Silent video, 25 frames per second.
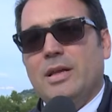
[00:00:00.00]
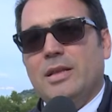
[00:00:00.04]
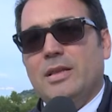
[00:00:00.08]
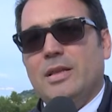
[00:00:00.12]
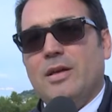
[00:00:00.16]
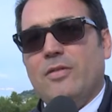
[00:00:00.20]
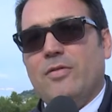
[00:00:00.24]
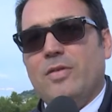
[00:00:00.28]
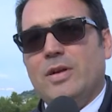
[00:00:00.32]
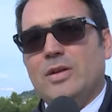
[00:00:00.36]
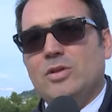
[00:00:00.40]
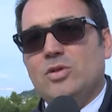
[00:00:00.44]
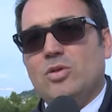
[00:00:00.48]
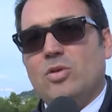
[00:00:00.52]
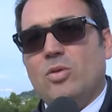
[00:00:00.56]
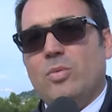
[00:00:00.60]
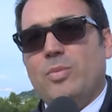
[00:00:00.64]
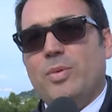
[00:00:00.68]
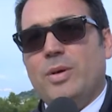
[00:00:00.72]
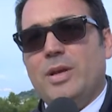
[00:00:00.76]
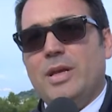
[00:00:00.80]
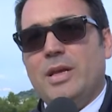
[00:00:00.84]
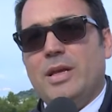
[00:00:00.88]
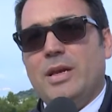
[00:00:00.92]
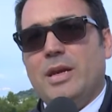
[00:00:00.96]
da, far
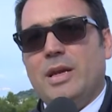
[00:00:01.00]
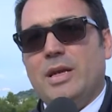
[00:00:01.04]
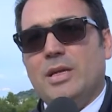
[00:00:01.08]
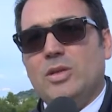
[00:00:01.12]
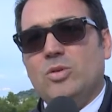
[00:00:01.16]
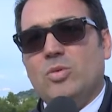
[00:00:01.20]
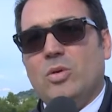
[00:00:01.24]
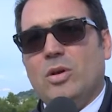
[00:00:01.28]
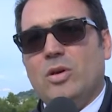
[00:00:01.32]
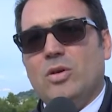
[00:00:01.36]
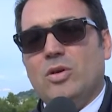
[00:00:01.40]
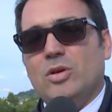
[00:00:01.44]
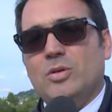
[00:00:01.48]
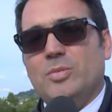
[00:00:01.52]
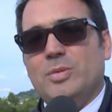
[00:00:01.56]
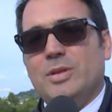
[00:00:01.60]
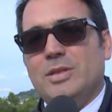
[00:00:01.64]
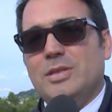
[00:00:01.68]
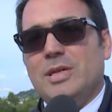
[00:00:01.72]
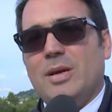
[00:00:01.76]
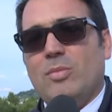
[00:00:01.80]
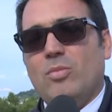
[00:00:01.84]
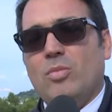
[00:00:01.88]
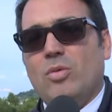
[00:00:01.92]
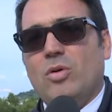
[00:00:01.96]
scoprire ai suoi ospiti,
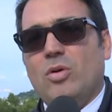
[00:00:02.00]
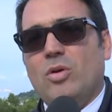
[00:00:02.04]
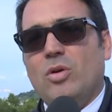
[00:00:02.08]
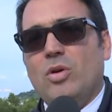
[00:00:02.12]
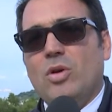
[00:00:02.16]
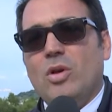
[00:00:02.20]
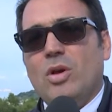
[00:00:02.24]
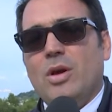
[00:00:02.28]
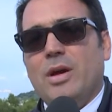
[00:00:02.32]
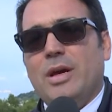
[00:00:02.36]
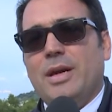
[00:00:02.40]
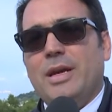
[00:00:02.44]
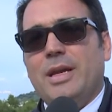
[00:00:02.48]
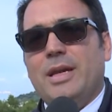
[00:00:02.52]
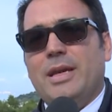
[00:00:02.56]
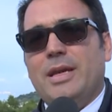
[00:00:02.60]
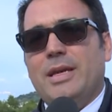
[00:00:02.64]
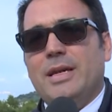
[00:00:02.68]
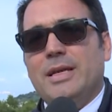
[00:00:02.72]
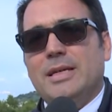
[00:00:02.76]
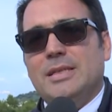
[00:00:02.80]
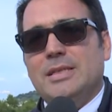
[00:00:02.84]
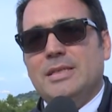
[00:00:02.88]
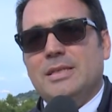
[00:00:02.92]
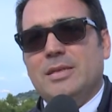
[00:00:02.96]
siamo
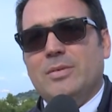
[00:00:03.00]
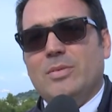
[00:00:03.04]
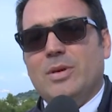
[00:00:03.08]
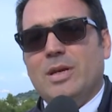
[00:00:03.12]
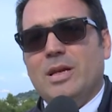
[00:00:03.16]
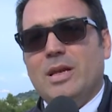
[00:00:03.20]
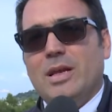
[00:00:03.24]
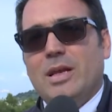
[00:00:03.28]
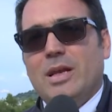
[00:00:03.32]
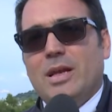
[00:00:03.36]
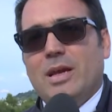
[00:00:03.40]
ricchissimi,